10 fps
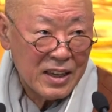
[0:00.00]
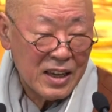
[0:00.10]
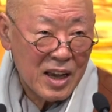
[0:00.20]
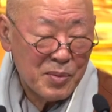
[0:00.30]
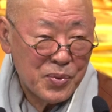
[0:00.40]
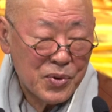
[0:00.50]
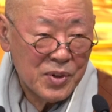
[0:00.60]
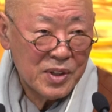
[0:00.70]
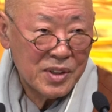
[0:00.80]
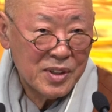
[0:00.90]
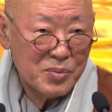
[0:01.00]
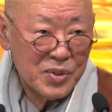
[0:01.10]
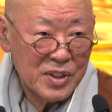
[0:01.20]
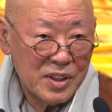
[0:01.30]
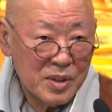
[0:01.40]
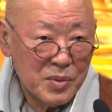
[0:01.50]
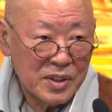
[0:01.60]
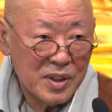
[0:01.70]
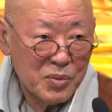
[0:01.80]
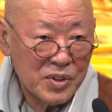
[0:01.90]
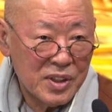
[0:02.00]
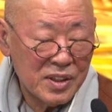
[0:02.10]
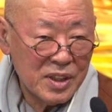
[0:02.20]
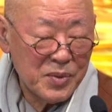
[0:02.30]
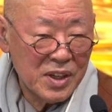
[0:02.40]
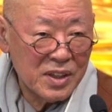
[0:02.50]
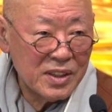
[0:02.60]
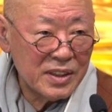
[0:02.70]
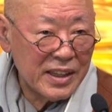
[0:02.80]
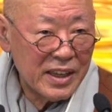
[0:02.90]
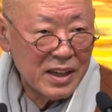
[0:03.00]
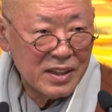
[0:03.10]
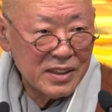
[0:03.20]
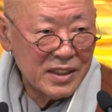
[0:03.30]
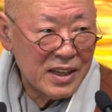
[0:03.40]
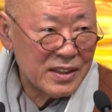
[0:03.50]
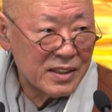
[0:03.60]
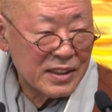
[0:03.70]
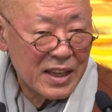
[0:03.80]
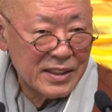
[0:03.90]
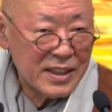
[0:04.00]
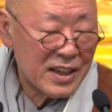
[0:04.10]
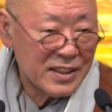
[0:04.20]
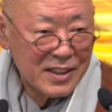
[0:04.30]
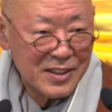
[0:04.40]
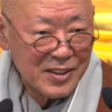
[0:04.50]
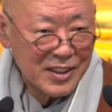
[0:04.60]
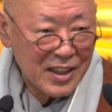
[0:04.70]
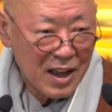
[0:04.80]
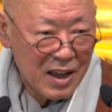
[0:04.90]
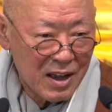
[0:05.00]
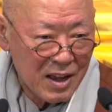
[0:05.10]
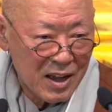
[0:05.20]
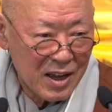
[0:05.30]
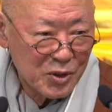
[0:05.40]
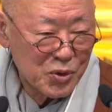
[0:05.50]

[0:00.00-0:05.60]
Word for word: 그러니까 앞으로 어떤 부처님 어떤 부처님이 어느 때에 어디에서 탄생하실 것이다